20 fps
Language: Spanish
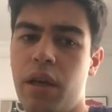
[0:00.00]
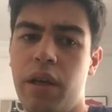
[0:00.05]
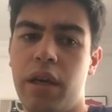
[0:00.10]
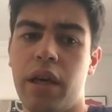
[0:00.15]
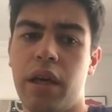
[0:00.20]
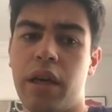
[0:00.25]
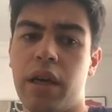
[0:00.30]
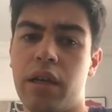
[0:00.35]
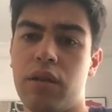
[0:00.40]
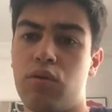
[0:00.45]

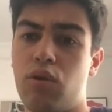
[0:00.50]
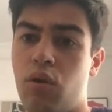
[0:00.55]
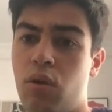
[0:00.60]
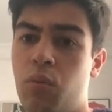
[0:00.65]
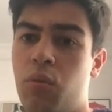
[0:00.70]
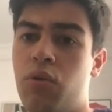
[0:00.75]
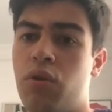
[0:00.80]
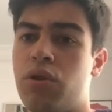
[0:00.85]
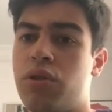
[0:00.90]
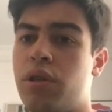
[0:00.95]
que todo
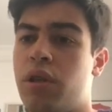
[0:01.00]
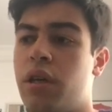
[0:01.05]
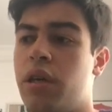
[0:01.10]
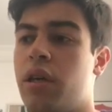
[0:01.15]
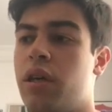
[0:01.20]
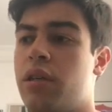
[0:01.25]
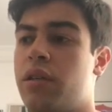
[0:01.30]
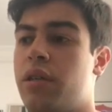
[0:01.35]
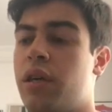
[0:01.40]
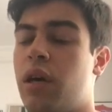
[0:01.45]
el mundo
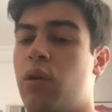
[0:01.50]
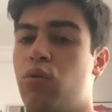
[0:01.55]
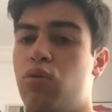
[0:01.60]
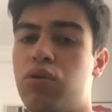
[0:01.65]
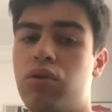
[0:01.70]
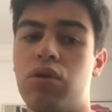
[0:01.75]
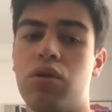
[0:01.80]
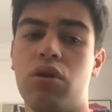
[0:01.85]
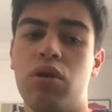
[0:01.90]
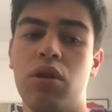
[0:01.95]
esté, esté a
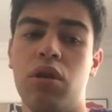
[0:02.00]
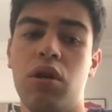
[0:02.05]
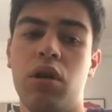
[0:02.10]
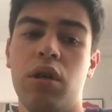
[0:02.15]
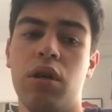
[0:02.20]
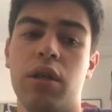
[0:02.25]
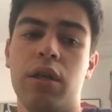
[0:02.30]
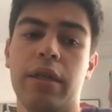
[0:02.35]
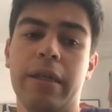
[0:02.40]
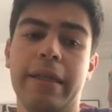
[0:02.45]
gusto.
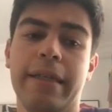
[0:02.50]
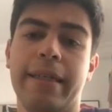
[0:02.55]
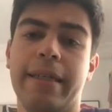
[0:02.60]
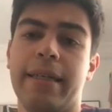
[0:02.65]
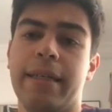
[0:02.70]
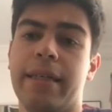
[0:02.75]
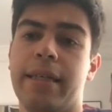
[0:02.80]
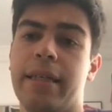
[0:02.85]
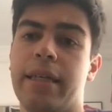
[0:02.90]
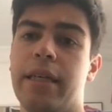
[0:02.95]

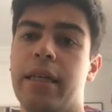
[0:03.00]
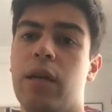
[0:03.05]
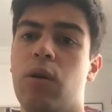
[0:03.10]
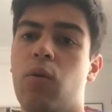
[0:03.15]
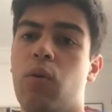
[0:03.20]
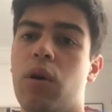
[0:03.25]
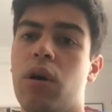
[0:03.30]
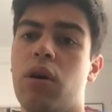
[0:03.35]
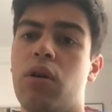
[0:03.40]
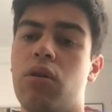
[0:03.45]
Y
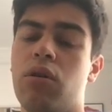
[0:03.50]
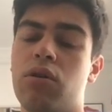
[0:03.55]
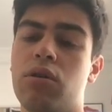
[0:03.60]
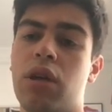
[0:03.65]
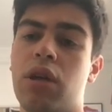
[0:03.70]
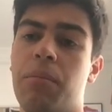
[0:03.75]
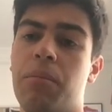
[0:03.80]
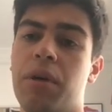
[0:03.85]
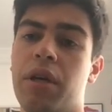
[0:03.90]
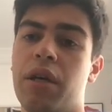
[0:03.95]
luego
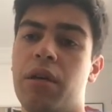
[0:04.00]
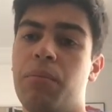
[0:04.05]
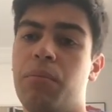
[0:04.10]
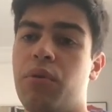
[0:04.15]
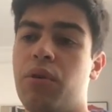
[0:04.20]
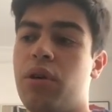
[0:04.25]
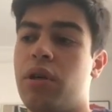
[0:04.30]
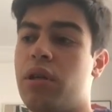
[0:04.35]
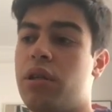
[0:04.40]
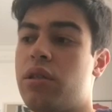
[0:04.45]
también,
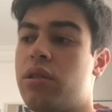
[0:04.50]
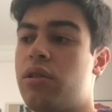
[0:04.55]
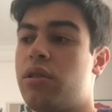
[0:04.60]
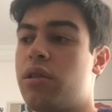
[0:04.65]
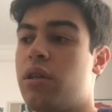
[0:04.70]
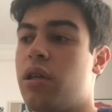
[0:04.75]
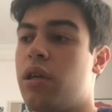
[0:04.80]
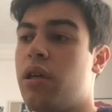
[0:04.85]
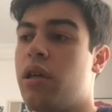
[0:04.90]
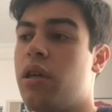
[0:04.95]

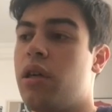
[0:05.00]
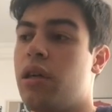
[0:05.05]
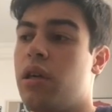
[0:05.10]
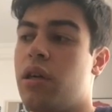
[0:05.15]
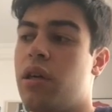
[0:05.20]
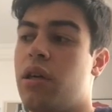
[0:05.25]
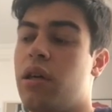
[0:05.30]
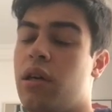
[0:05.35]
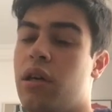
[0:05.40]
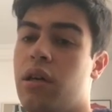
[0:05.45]
pues,
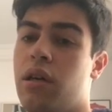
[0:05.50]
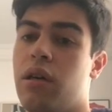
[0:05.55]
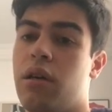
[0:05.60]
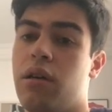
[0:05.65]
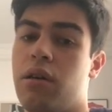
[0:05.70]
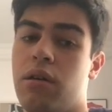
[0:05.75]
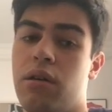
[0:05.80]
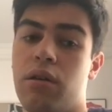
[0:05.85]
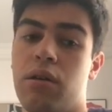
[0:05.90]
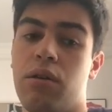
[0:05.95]
eh,
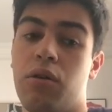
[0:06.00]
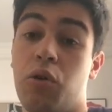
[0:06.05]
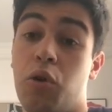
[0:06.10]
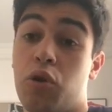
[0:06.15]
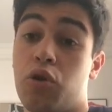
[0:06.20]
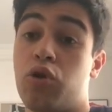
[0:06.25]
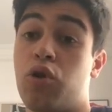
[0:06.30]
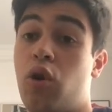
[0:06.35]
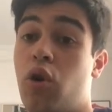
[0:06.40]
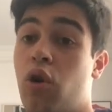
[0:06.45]

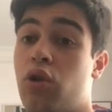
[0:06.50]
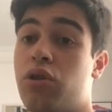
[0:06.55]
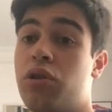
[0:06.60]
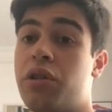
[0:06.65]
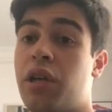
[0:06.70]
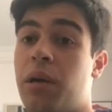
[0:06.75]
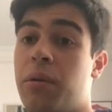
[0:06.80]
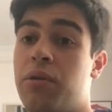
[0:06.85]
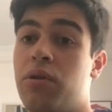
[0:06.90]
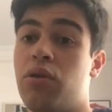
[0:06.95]
no solo los
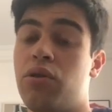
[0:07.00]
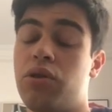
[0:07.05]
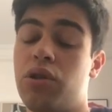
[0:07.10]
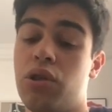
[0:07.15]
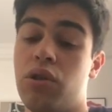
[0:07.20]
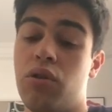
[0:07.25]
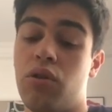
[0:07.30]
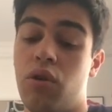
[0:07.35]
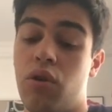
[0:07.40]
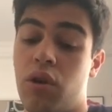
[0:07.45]
entrenamientos,
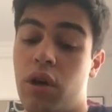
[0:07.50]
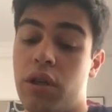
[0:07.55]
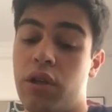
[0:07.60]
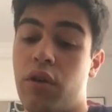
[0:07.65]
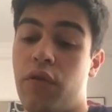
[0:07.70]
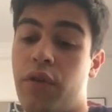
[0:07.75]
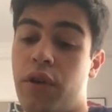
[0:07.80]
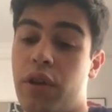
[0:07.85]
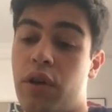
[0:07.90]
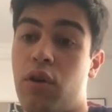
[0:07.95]
sino lo que
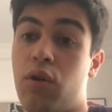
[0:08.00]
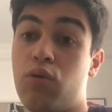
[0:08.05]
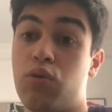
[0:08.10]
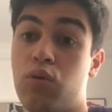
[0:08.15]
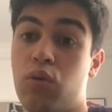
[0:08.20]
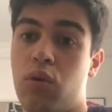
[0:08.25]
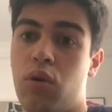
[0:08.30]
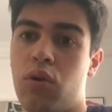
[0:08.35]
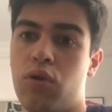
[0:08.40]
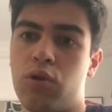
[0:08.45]
te ofrece
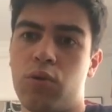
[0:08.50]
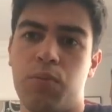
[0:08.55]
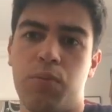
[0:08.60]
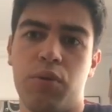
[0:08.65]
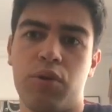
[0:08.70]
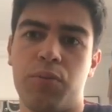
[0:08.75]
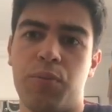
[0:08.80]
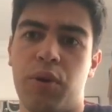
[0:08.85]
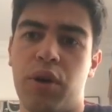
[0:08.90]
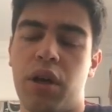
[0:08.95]
Coast to Coast,
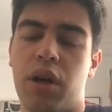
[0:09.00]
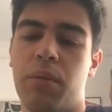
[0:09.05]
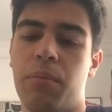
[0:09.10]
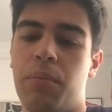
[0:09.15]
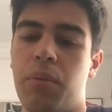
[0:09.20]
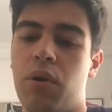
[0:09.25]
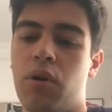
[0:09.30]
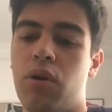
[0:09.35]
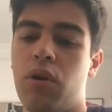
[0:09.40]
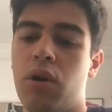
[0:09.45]
pues, por
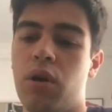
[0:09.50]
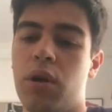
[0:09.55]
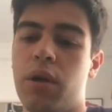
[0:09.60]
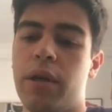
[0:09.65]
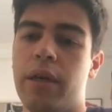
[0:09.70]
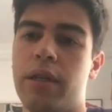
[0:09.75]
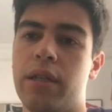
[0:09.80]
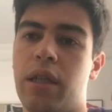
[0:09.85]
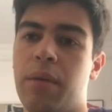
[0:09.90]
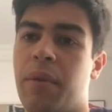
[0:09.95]
ejemplo,
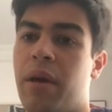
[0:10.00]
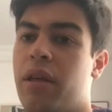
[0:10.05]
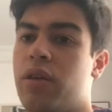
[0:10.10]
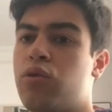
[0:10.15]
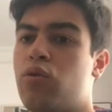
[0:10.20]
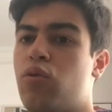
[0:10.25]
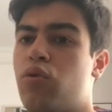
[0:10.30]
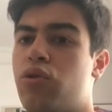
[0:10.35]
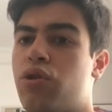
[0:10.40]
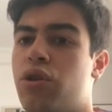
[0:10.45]
tema de
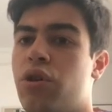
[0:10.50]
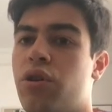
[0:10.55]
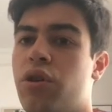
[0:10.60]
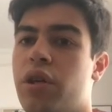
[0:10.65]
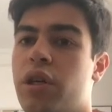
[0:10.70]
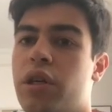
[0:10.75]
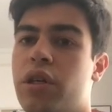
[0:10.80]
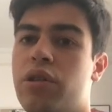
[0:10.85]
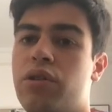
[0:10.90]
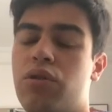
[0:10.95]

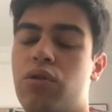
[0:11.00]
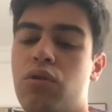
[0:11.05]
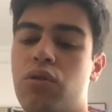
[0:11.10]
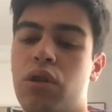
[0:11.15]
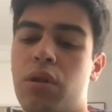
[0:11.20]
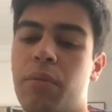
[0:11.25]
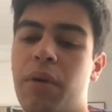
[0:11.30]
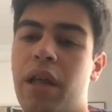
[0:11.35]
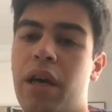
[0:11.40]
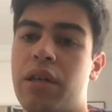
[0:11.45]
excursiones
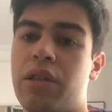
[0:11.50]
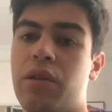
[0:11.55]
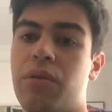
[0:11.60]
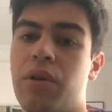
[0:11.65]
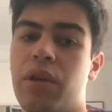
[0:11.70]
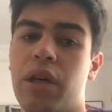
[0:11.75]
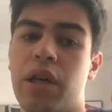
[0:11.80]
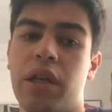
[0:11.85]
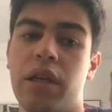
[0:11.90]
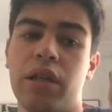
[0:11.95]
o tema de
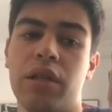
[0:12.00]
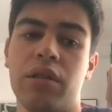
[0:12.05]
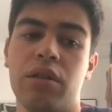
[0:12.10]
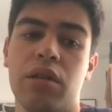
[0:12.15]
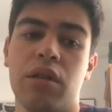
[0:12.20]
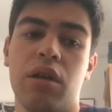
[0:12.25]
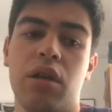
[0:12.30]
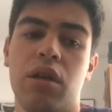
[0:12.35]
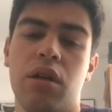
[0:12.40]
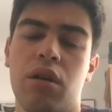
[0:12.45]

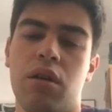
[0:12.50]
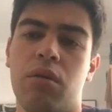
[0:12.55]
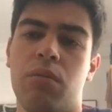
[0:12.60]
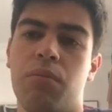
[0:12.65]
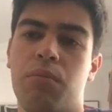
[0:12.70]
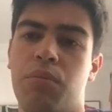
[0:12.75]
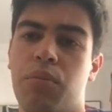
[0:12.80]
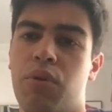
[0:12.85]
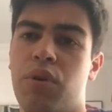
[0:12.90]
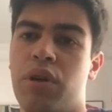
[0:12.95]
actividades,
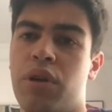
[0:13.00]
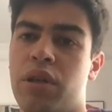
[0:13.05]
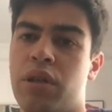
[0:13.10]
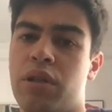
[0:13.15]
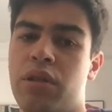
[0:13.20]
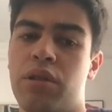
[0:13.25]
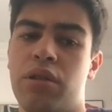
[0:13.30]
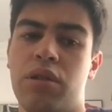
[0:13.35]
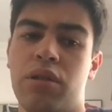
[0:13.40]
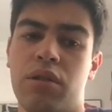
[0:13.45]

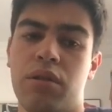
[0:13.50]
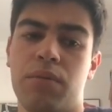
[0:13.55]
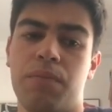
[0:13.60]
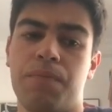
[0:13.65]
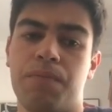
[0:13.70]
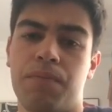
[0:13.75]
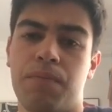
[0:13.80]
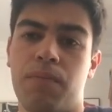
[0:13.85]
pues,